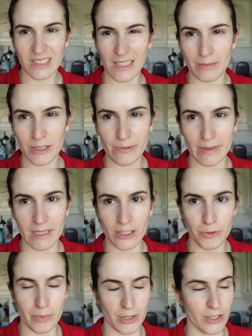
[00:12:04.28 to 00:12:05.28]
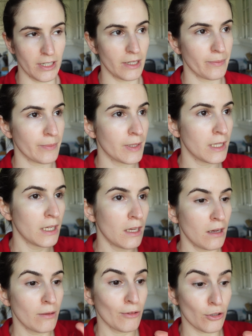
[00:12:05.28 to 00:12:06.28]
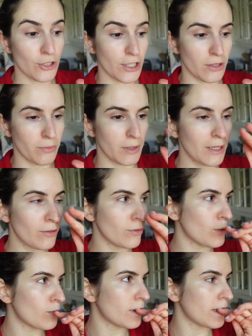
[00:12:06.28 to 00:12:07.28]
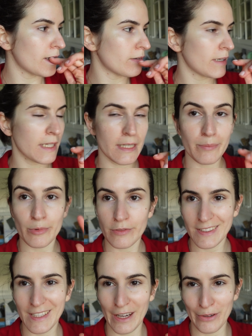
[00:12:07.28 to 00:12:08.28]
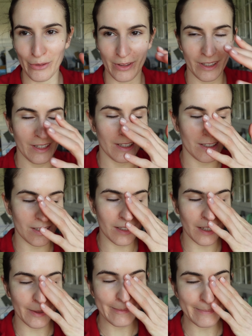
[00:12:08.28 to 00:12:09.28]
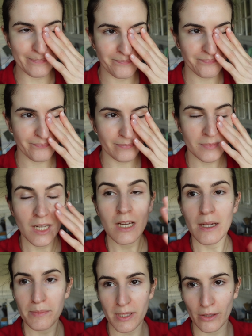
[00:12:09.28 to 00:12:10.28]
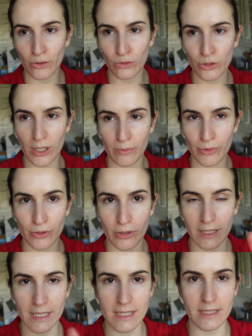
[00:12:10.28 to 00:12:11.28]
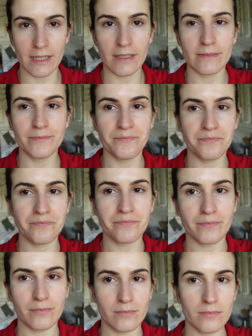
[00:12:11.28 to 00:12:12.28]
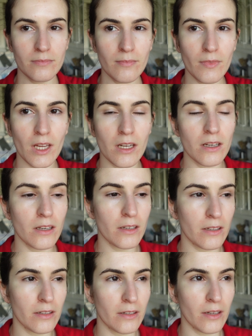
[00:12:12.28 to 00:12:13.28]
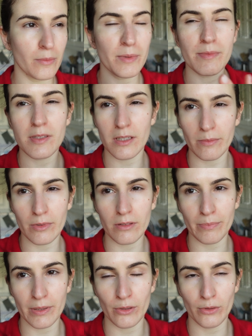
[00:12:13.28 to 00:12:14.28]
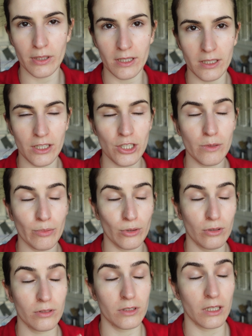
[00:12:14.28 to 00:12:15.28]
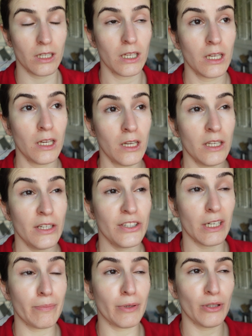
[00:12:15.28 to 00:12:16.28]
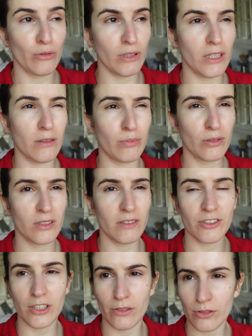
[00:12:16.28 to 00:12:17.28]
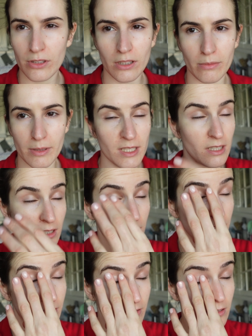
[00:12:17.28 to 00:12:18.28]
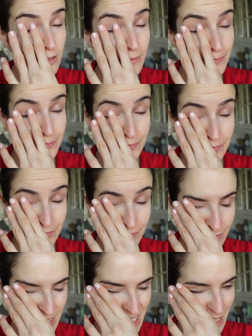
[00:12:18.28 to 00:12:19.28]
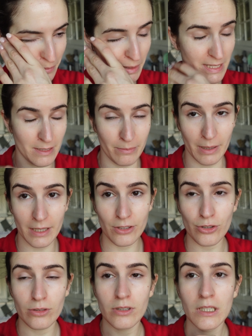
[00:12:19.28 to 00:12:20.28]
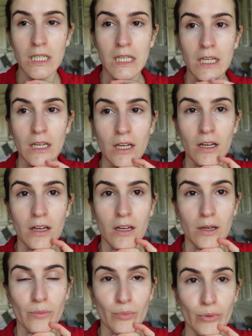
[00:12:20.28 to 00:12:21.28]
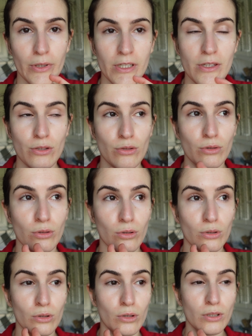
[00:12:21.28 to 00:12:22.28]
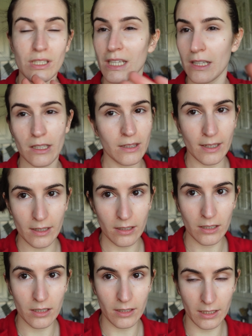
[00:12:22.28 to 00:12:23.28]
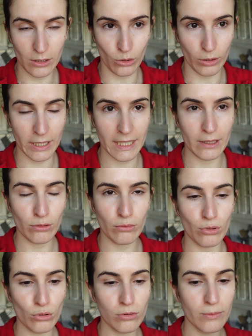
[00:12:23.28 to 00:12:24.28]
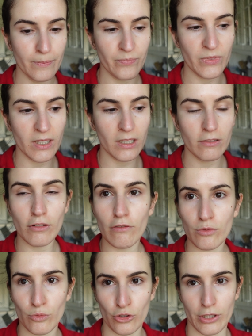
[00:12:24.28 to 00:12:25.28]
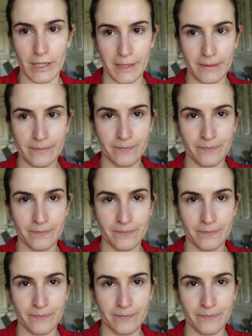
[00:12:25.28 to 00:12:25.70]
queria mesmo era despachar-me, porque hoje é domingo e eu quero é aproveitar o dia e, hum, apesar de eu gostar muito de organizar, não me apetecia muito perder o dia nisto, porque ontem já perdi o dia porque tive cheia de cabeça e tive hum, assim mais em baixo. Por isso consegui adiantar aquilo que eu queria, tudo, e vou-vos mostrar.